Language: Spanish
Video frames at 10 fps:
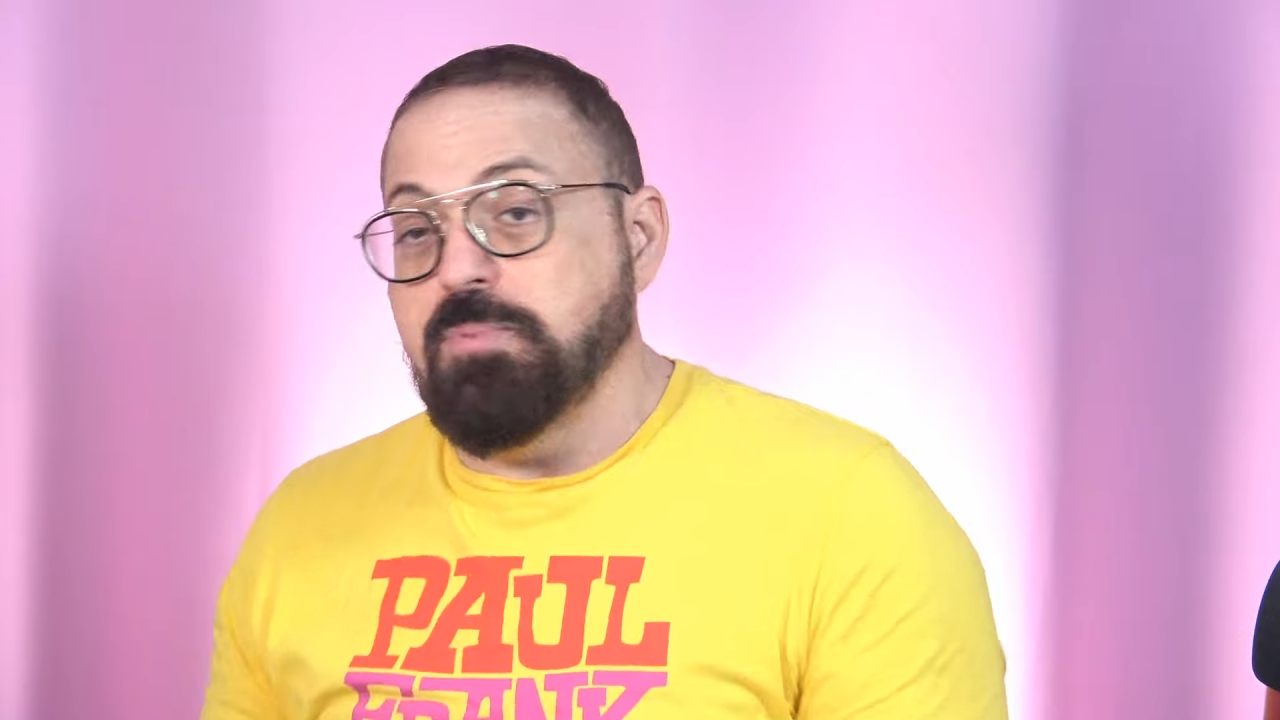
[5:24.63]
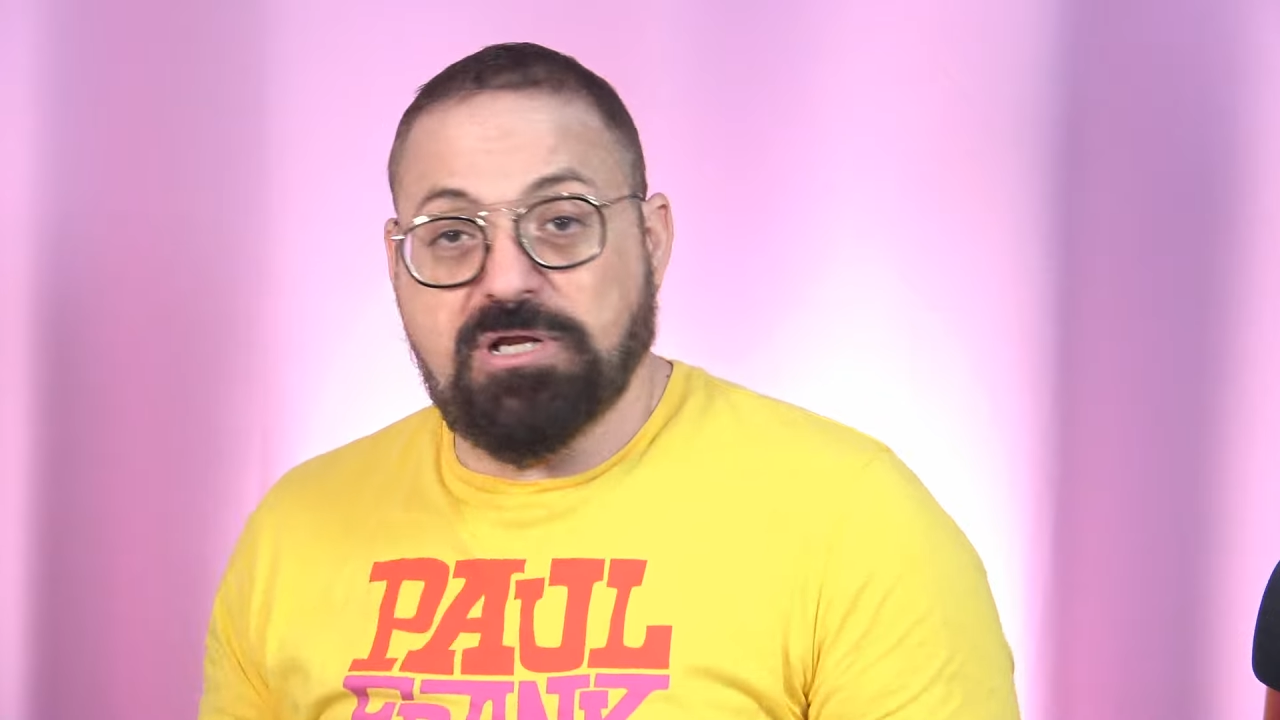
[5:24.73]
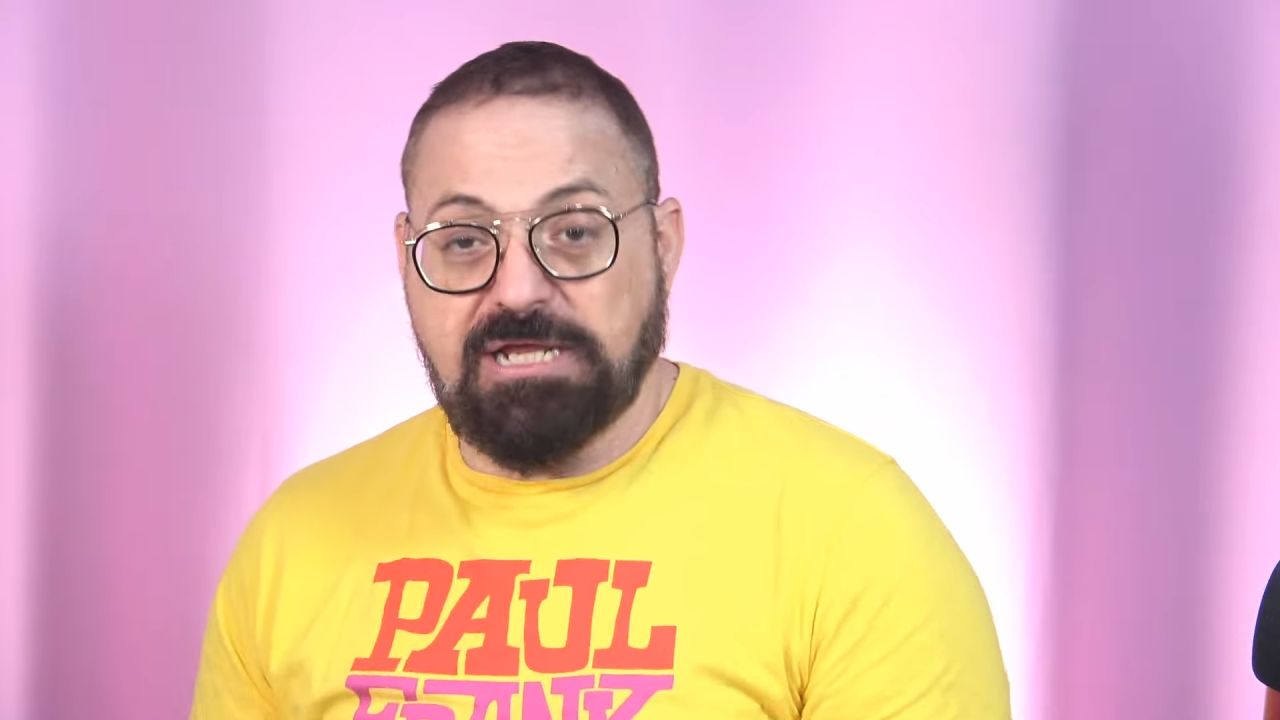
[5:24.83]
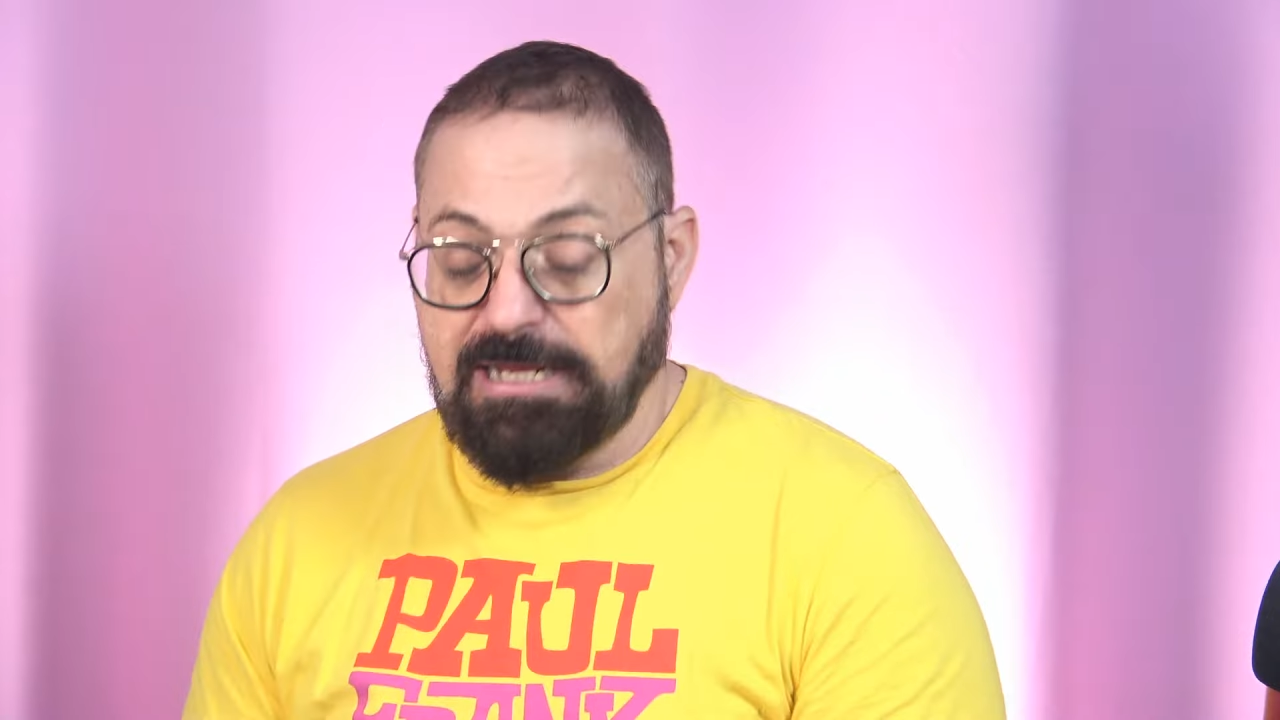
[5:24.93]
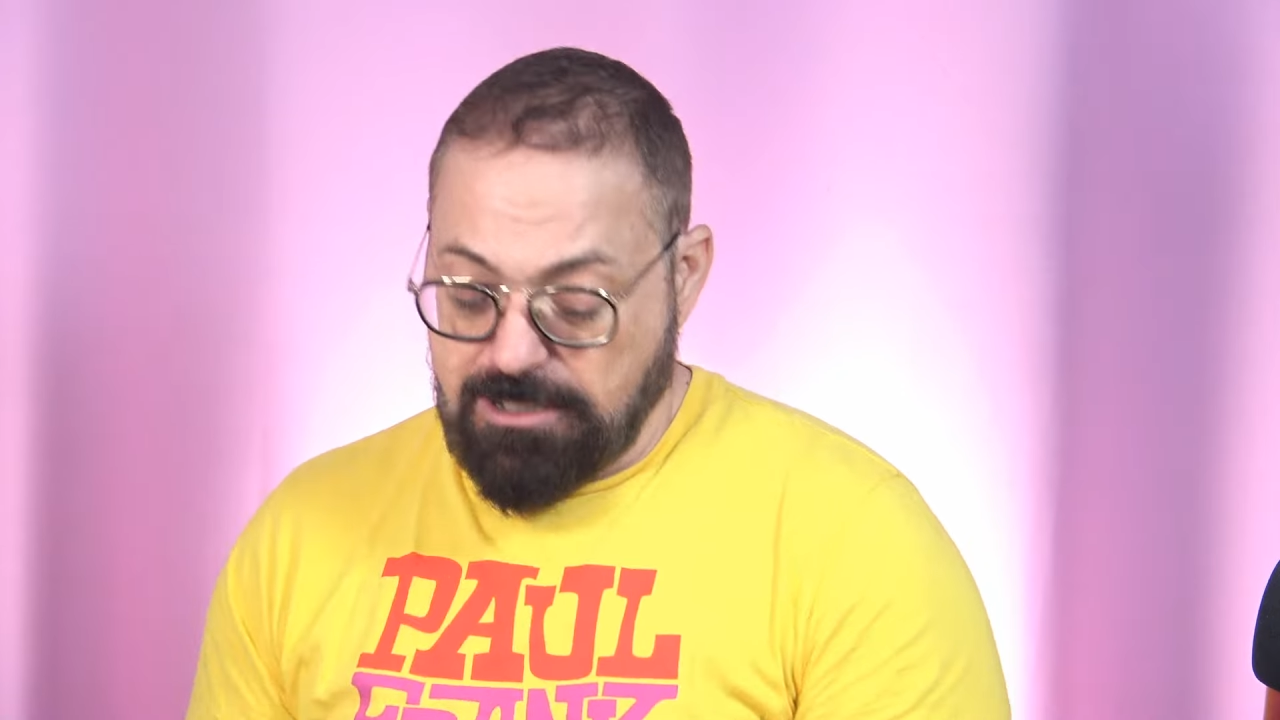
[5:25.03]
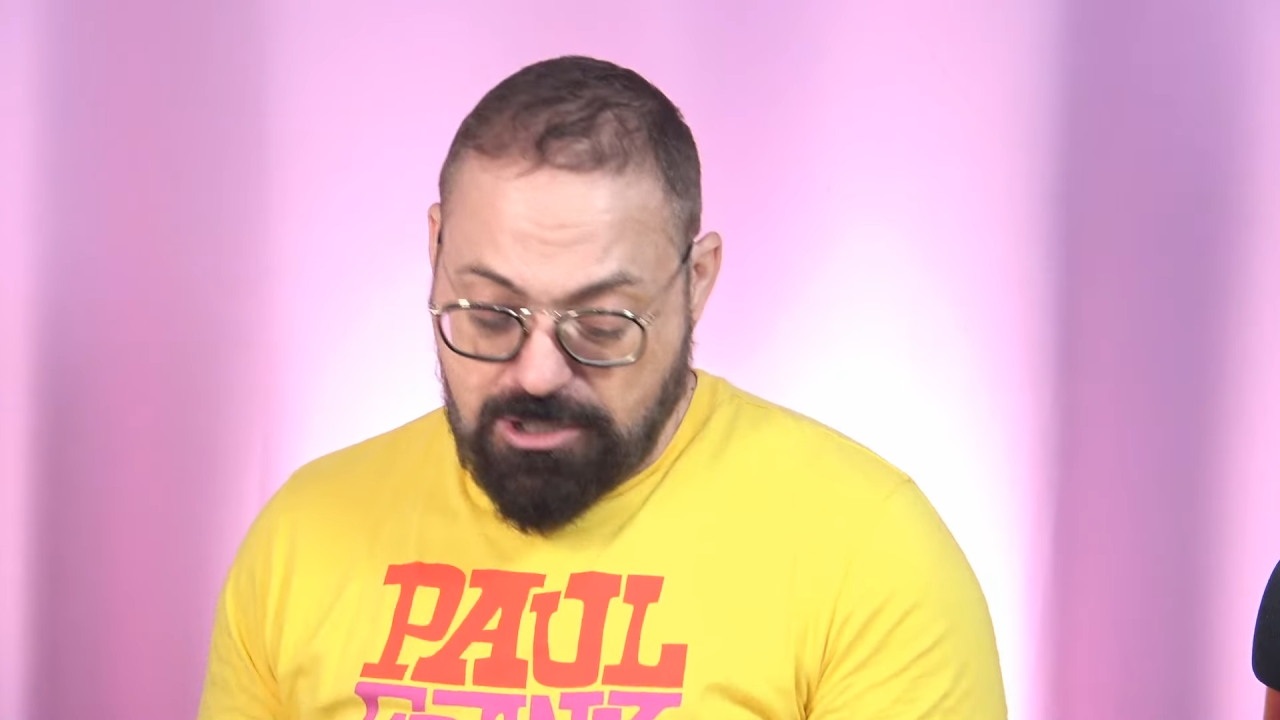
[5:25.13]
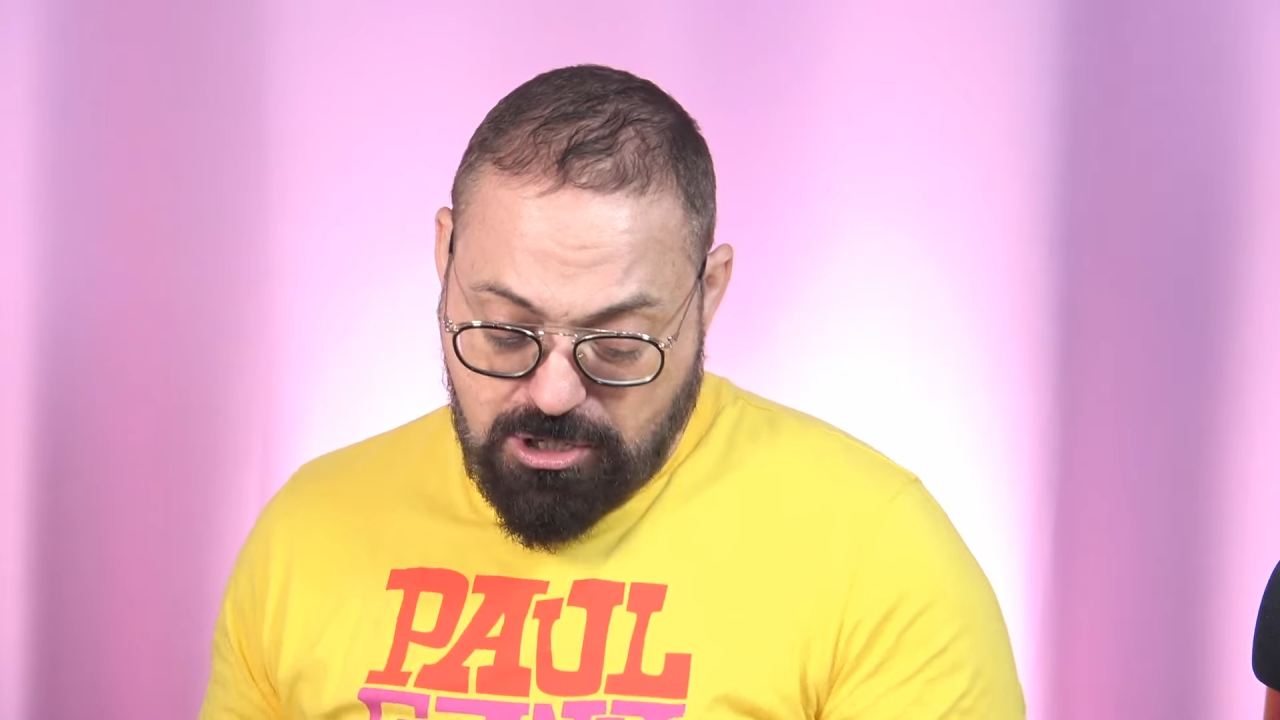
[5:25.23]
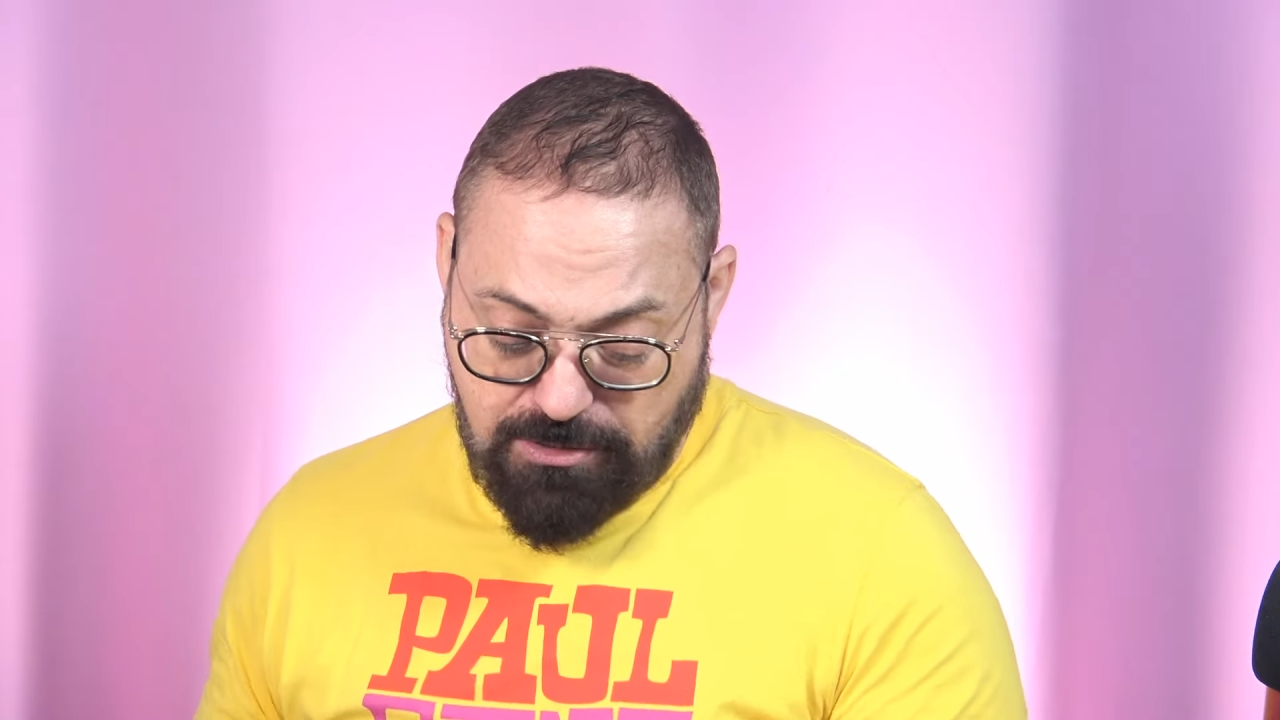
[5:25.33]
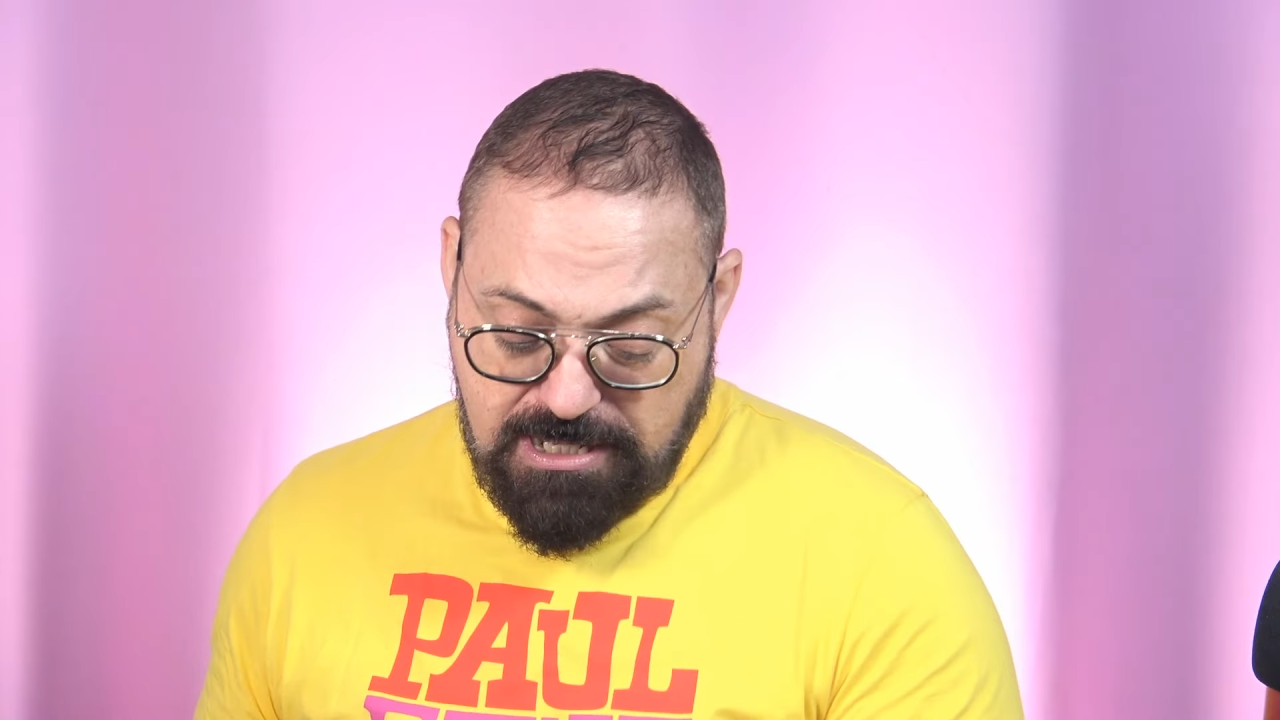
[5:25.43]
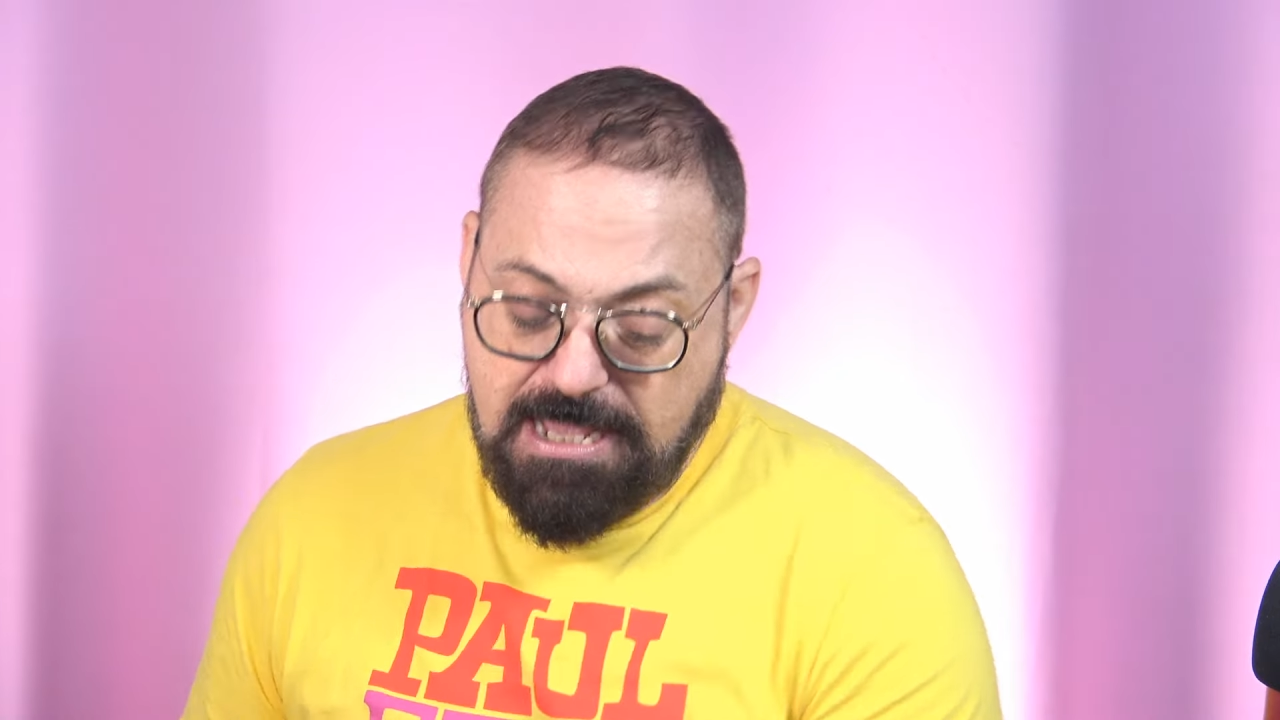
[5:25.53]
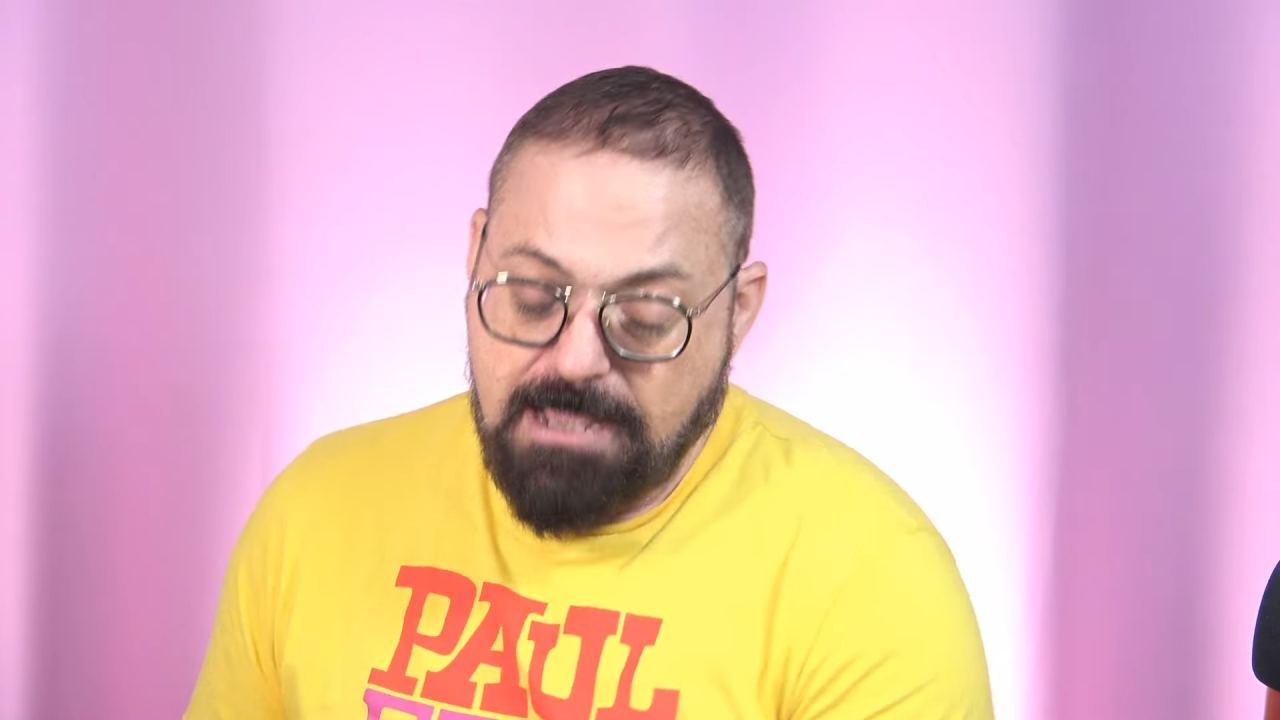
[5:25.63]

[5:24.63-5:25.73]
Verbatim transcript: porque no.